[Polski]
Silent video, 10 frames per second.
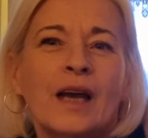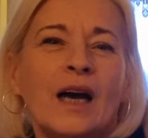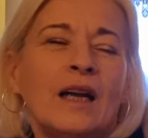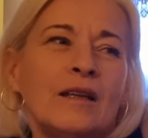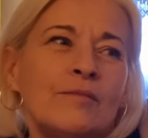
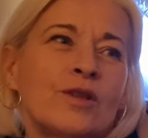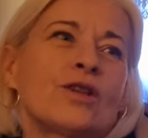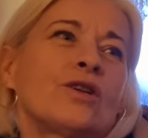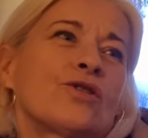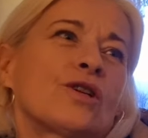ale
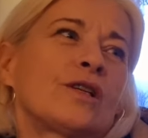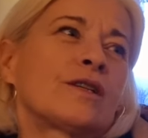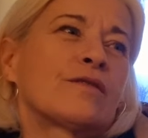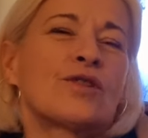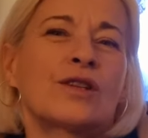myślę, że
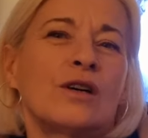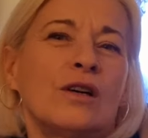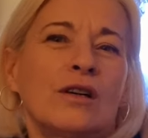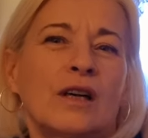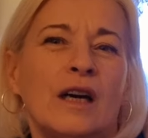jest
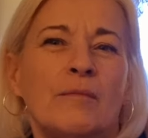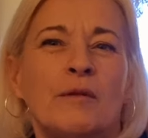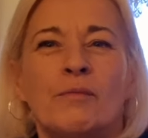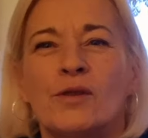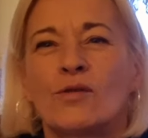wszystko ok.
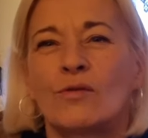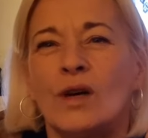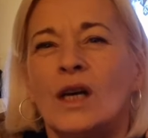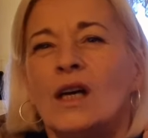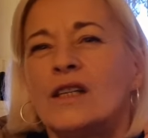Po prostu
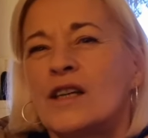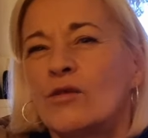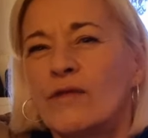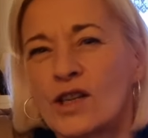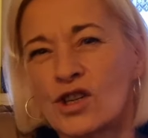
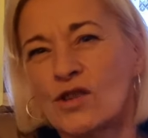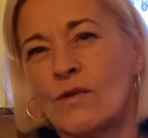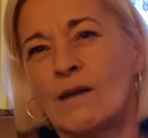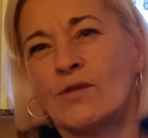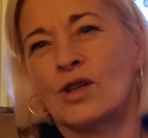
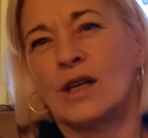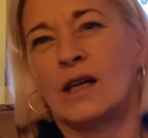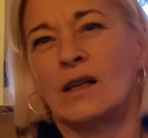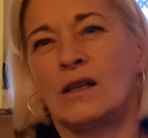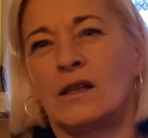zauważyłam, że
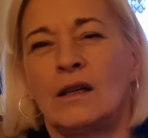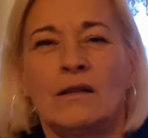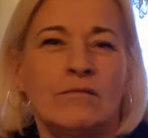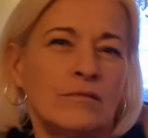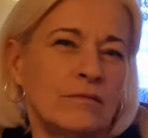jak e,
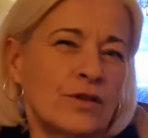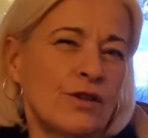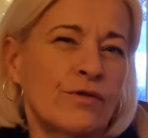się